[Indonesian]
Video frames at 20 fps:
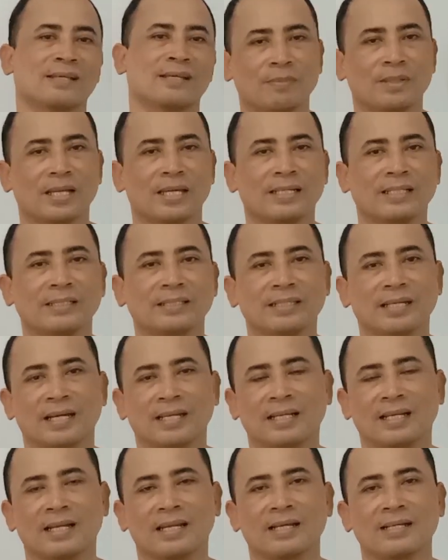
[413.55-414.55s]
Yang
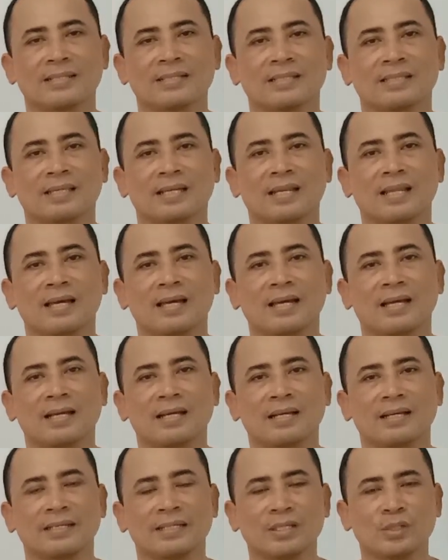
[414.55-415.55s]
menariknya adalah setelah
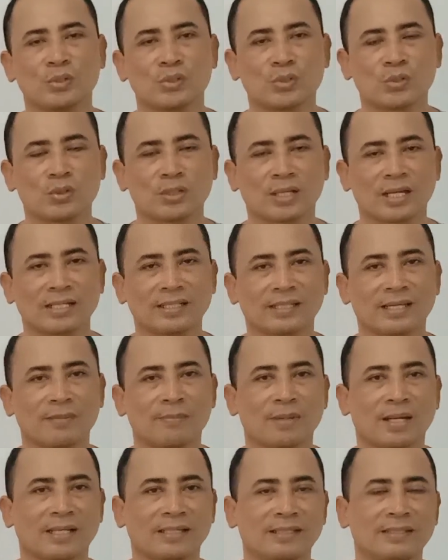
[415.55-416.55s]
diusulkan
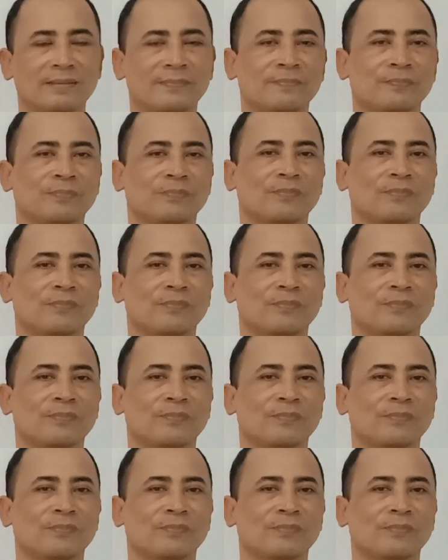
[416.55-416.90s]
kembali